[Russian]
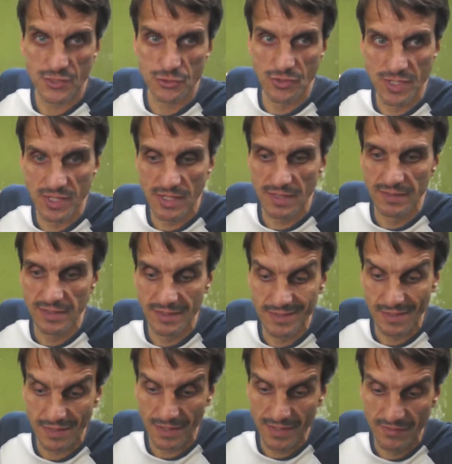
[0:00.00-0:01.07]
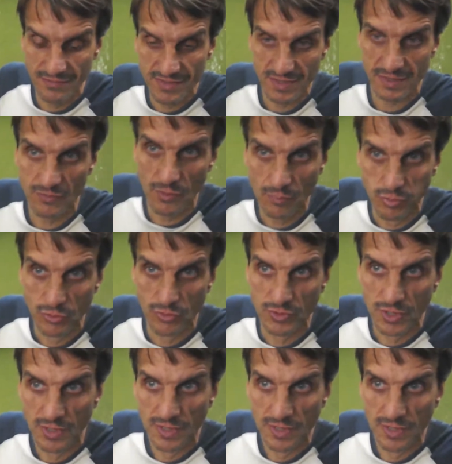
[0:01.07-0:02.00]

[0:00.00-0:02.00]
что не контейнер, они все равно будут